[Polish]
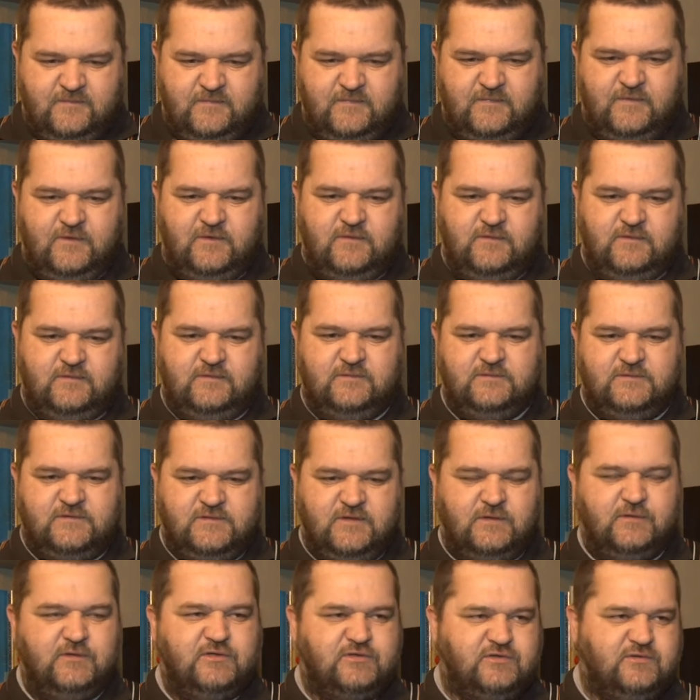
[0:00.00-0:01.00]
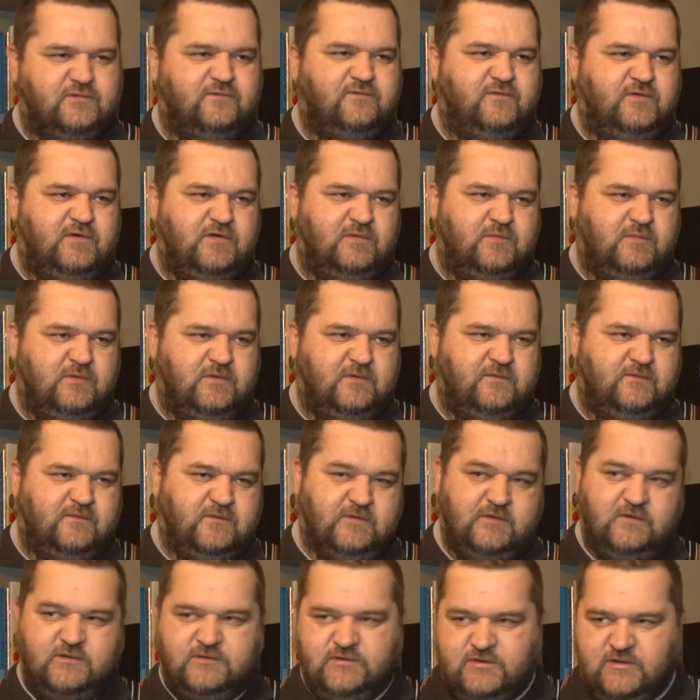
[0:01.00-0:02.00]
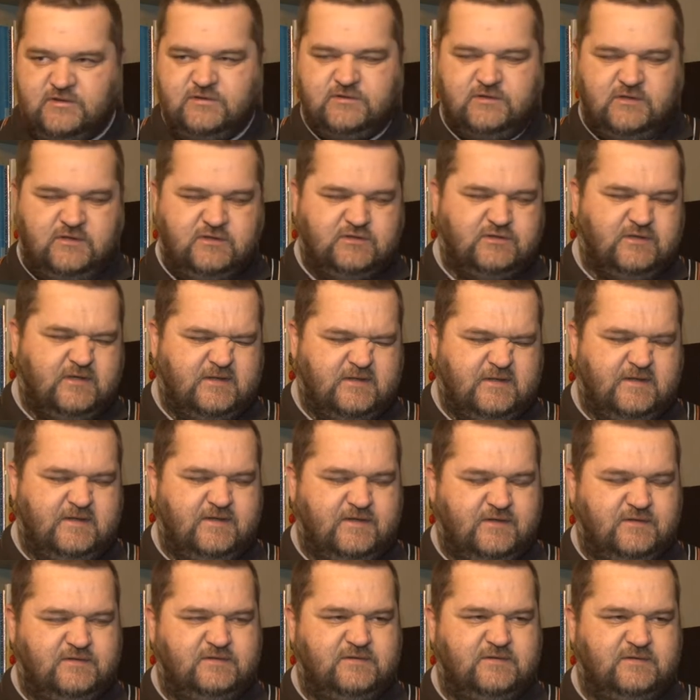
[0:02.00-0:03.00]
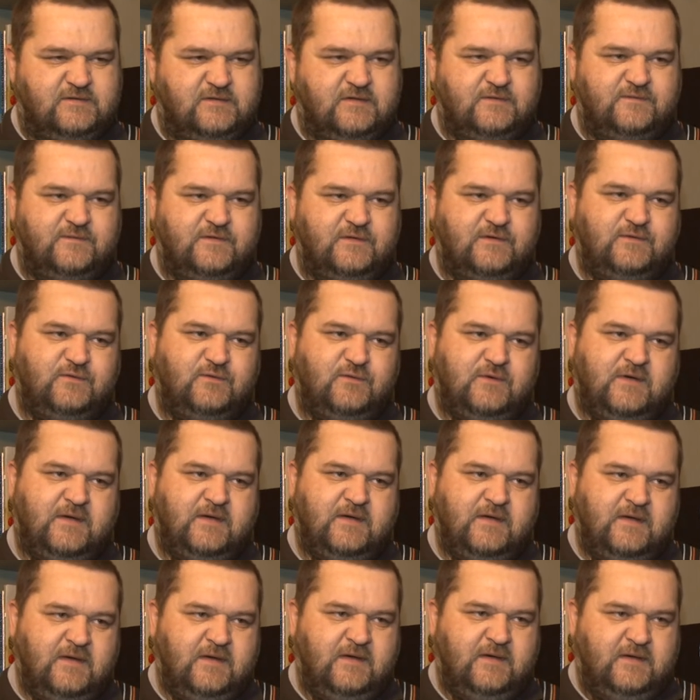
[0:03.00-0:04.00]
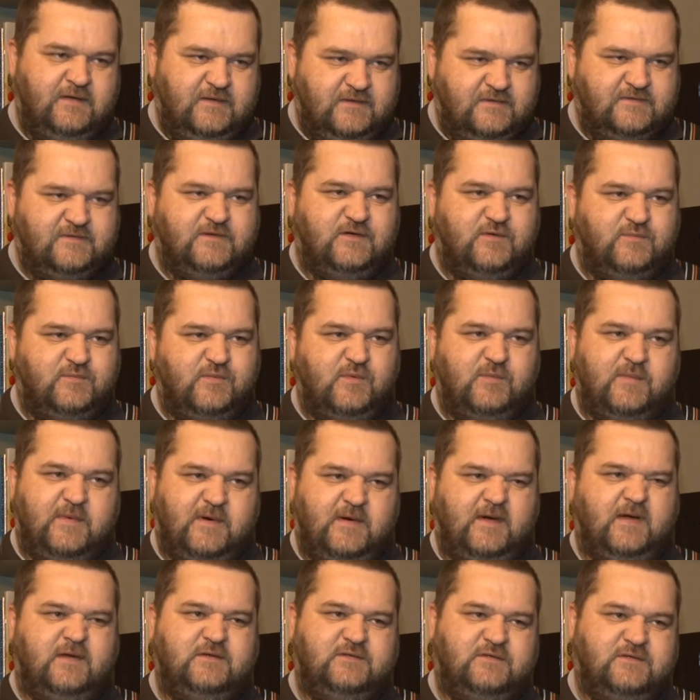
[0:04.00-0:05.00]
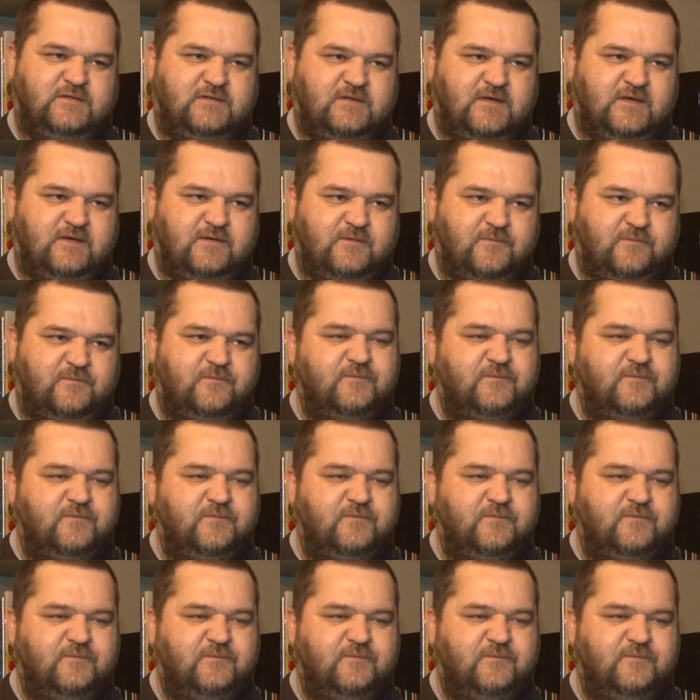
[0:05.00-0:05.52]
no, są jeszcze firmy w tych ciężkich czasach kryzysowych, które chcą pomagać dzieciakom.